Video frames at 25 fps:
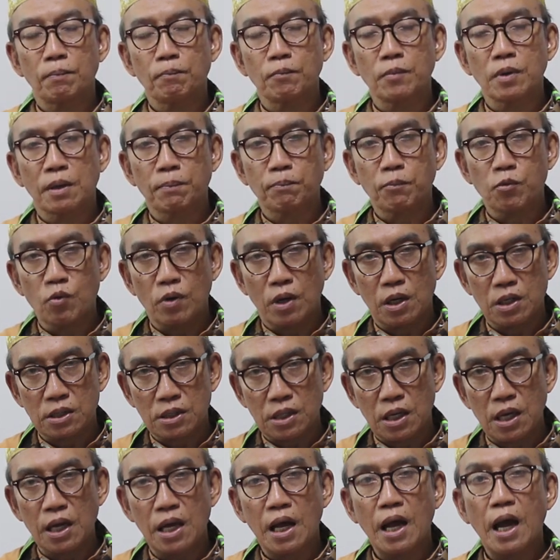
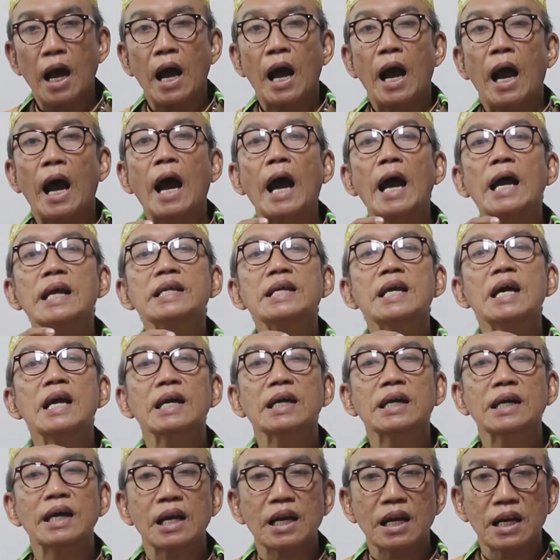berpuasa
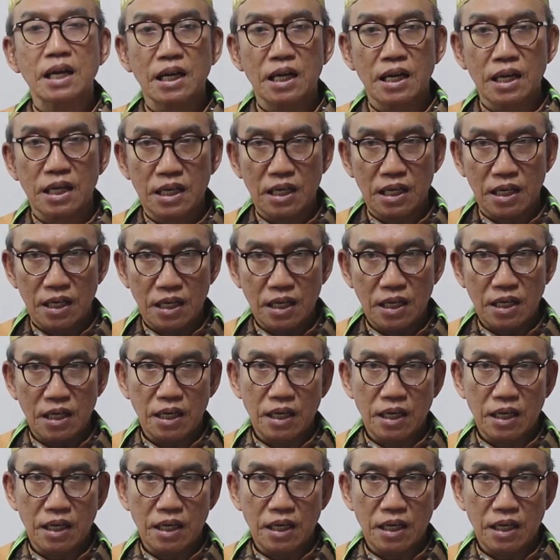hanya karena